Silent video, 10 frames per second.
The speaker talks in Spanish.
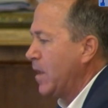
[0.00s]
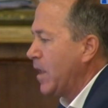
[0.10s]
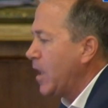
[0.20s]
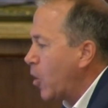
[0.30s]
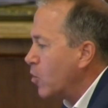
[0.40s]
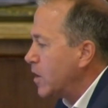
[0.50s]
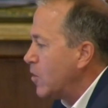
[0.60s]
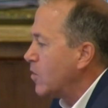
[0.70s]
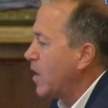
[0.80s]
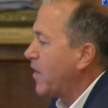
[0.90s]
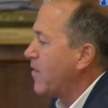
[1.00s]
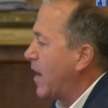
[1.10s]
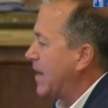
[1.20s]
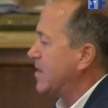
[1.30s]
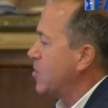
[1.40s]
Y continuó
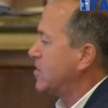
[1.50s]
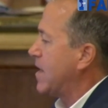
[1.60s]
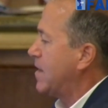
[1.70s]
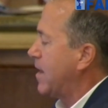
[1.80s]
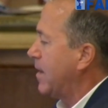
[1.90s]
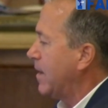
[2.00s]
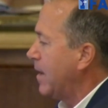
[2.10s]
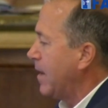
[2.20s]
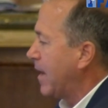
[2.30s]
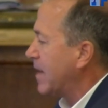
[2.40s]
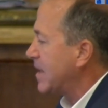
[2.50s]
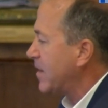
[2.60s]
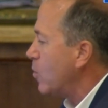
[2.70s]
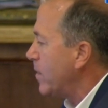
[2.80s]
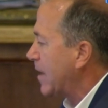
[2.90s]
diciéndole al señor Sánchez que ese
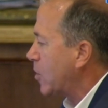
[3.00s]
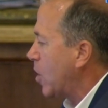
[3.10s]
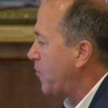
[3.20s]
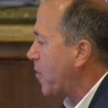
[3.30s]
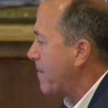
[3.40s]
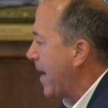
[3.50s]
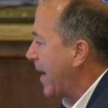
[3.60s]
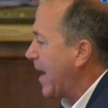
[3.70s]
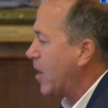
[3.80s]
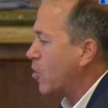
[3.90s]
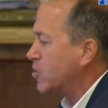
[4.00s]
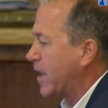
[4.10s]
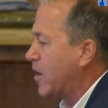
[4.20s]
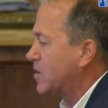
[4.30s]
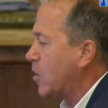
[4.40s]
triunvirato lo forman el
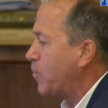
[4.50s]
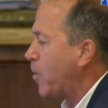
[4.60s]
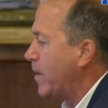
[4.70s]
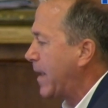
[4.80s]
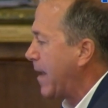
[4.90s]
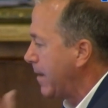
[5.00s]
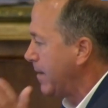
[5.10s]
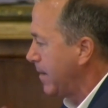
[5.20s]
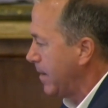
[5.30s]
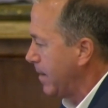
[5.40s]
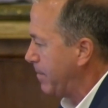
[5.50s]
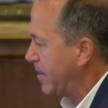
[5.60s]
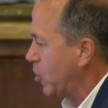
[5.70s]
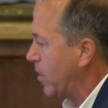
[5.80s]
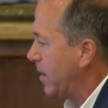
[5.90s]
consejero de Salud Pública,
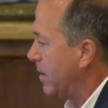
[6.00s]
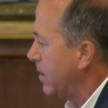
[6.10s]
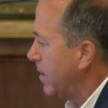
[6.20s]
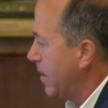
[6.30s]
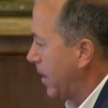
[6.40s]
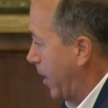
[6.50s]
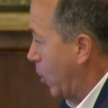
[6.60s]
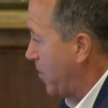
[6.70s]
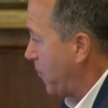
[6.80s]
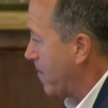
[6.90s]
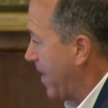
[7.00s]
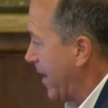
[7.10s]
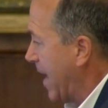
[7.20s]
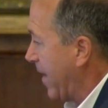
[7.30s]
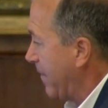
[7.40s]
PSOE, que no le informa
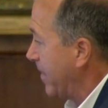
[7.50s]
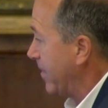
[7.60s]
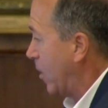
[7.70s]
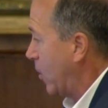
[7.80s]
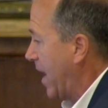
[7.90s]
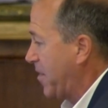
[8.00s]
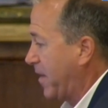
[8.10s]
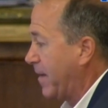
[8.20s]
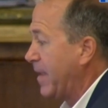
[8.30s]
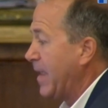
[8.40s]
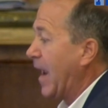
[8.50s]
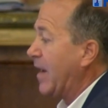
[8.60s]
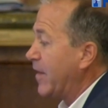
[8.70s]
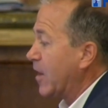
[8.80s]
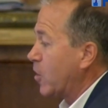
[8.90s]
de nada de lo que hace,
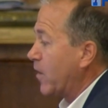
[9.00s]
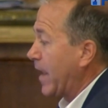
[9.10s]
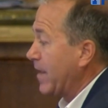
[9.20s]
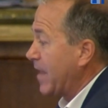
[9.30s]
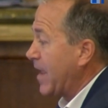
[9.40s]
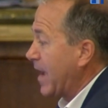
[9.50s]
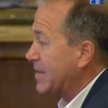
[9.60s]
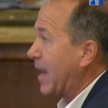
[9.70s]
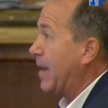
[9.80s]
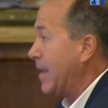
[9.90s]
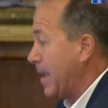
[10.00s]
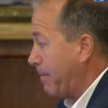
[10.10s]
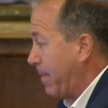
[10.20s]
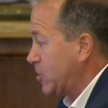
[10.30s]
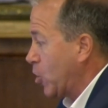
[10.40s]
el director de Ingesa,
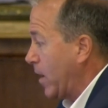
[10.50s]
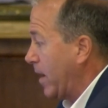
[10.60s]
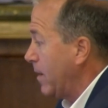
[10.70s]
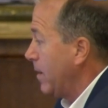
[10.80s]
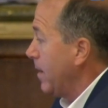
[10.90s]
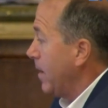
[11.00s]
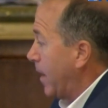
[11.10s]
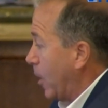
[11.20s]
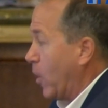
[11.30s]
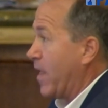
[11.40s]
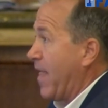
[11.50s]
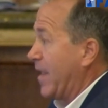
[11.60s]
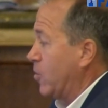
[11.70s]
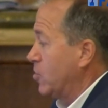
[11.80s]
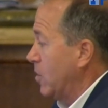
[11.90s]
PSOE, que no le da
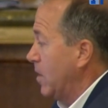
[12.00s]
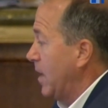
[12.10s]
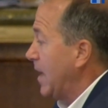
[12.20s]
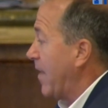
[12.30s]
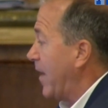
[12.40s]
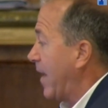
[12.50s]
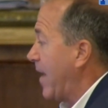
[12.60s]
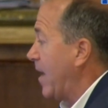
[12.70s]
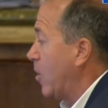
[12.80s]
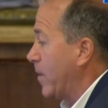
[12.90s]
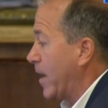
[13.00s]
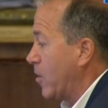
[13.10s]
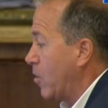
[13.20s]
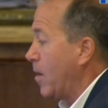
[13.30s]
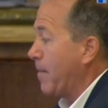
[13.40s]
datos, y la delegada del
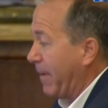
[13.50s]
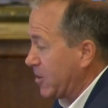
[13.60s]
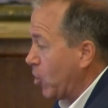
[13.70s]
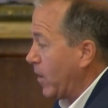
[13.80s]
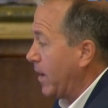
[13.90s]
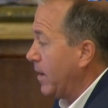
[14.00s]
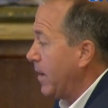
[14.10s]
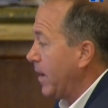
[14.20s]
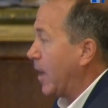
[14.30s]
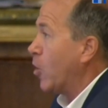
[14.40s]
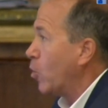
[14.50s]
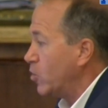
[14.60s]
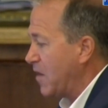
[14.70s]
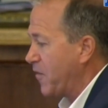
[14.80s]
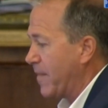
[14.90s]
Gobierno, PSOE, que le
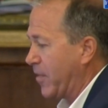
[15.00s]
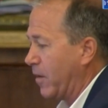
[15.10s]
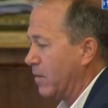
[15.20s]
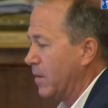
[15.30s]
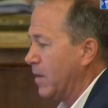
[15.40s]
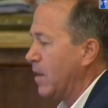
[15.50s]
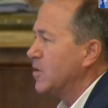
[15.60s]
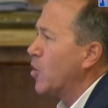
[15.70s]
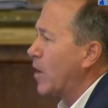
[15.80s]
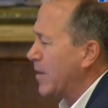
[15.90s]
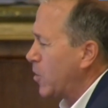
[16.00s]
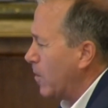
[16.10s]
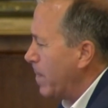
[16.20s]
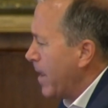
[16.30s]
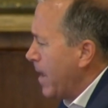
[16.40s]
oculta información. Señor
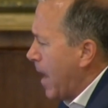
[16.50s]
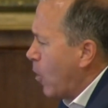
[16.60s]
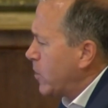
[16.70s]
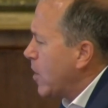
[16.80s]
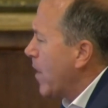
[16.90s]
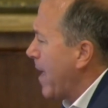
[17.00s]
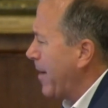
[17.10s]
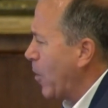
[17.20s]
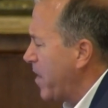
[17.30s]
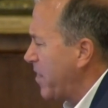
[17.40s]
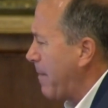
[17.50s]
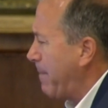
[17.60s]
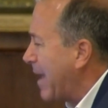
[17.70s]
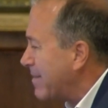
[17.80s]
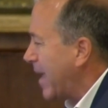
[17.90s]
Castro, ¿a usted no le da vergüenza
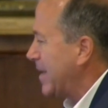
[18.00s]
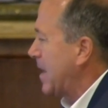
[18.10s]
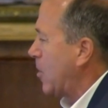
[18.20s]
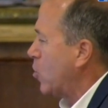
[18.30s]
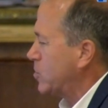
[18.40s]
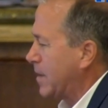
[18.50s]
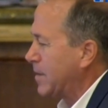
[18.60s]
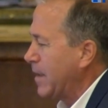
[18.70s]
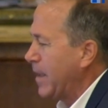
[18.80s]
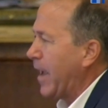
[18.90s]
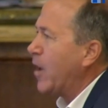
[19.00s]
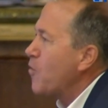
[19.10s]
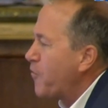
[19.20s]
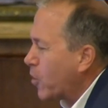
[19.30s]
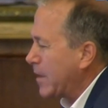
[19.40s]
plantear esas cosas en
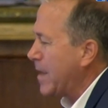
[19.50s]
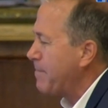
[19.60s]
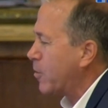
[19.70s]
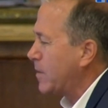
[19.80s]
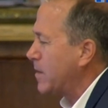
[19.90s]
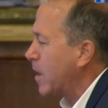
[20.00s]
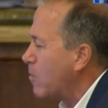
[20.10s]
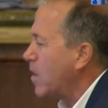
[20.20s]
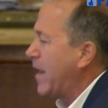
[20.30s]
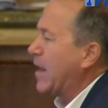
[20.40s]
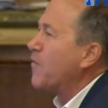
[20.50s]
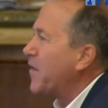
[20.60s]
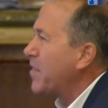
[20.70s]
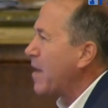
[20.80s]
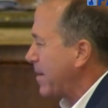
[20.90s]
un foro tan importante como el de la conferencia de